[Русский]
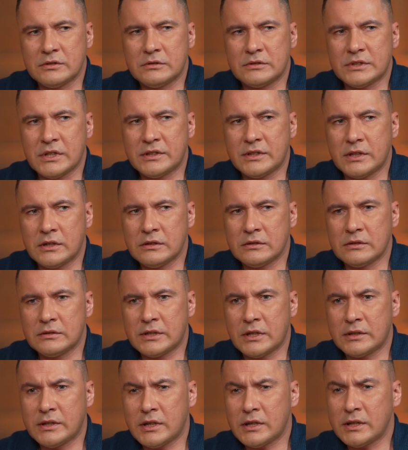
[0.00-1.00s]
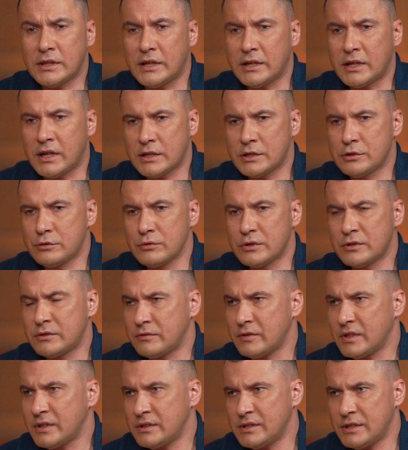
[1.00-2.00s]
тотальное
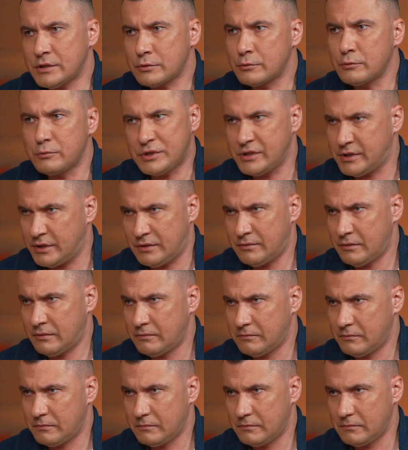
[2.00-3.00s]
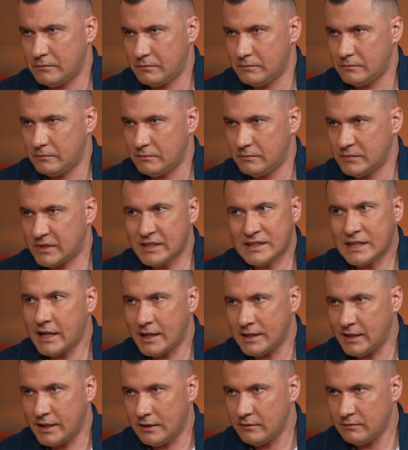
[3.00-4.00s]
отсутствие дискуссии
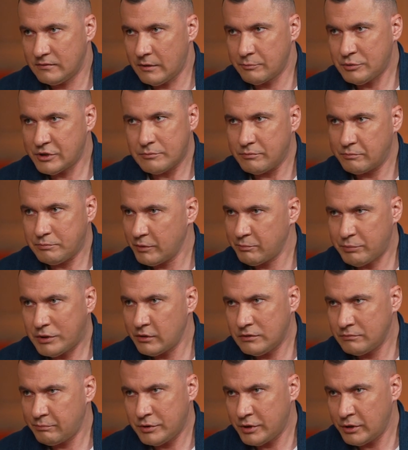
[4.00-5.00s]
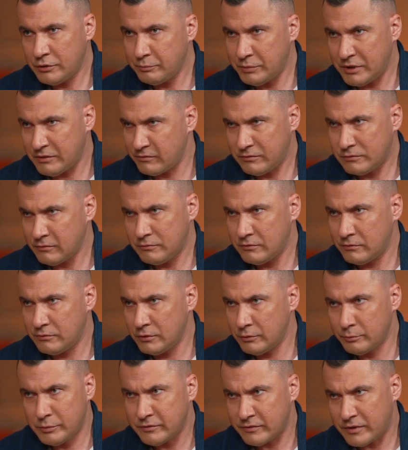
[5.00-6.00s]
тотальная, вообще по, по, любим,
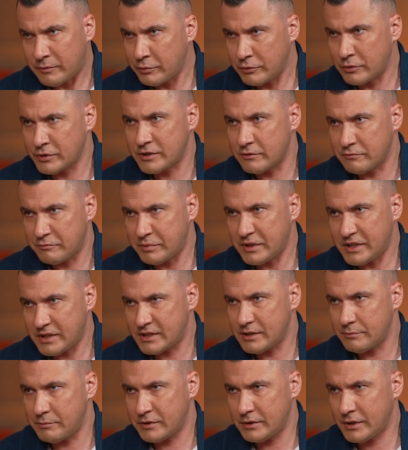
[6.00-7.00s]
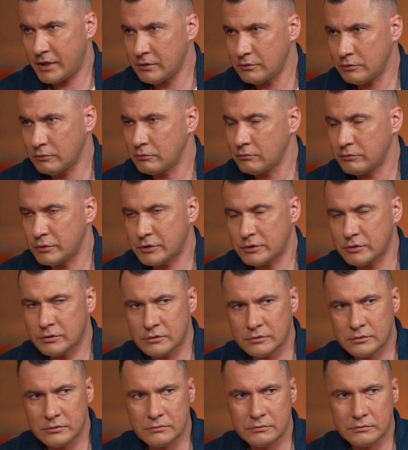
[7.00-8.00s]
любым вопросам, в принципе, да, ну вот э,
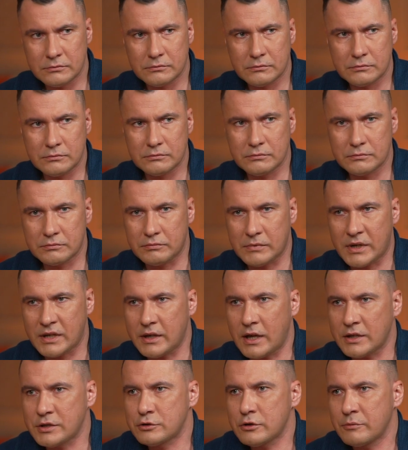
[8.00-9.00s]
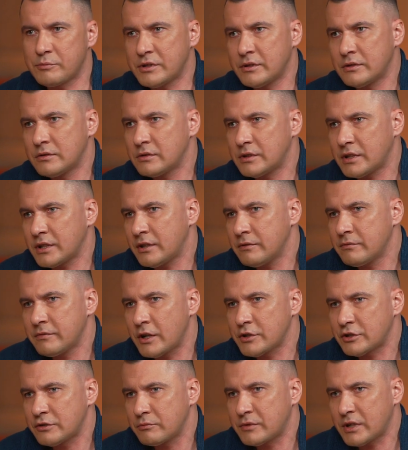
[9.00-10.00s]
а, особенно таким
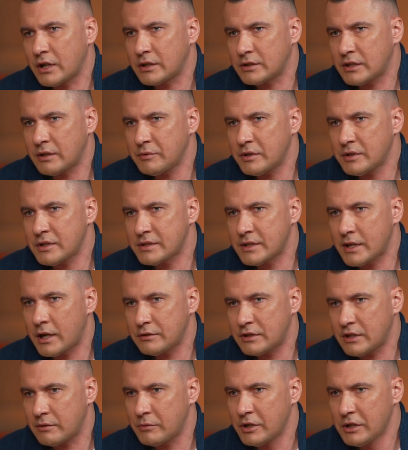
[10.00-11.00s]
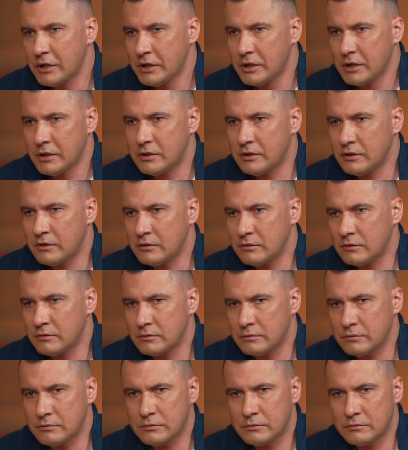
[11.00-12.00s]
важным, как там, я не знаю, там
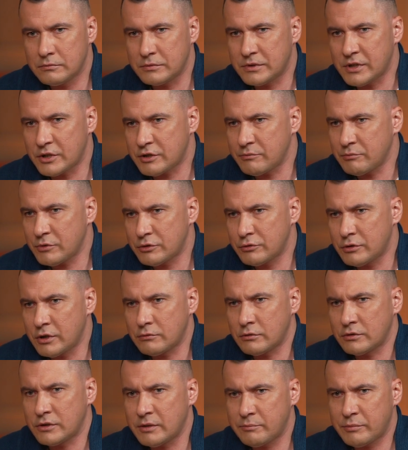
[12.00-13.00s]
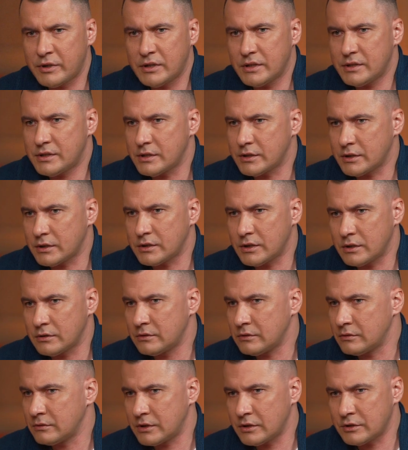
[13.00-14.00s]
э, та же международная политика, та,
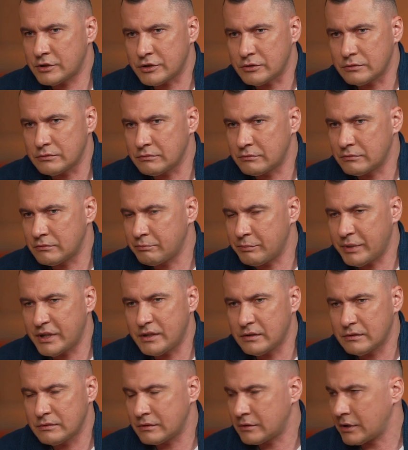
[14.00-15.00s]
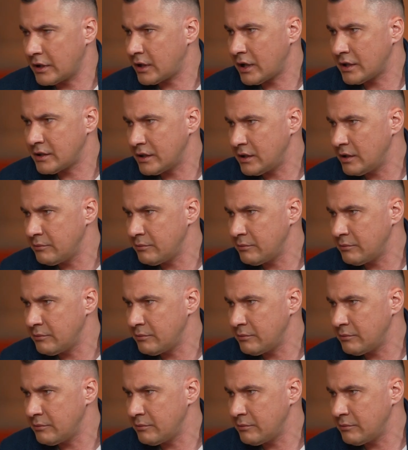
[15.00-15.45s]
та, та же э, какая-то